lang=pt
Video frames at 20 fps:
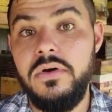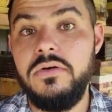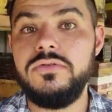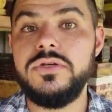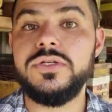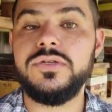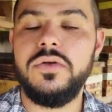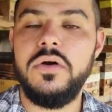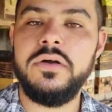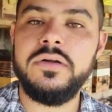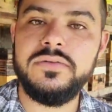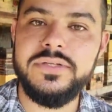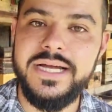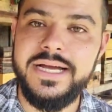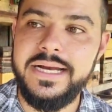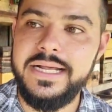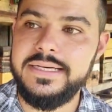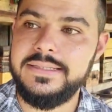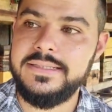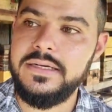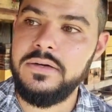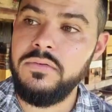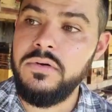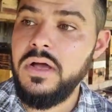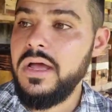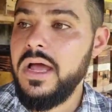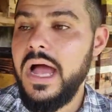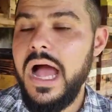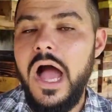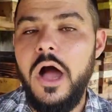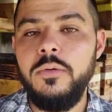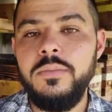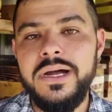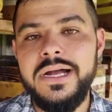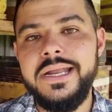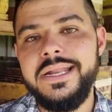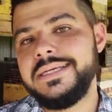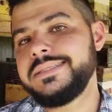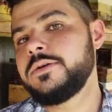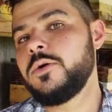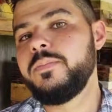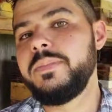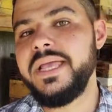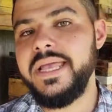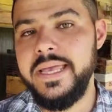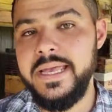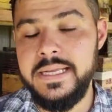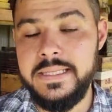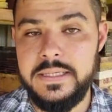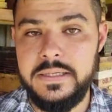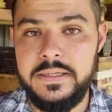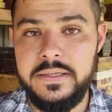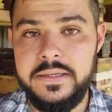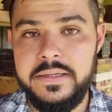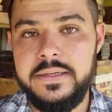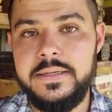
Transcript: ao histórico da criação, a uma criação pequena.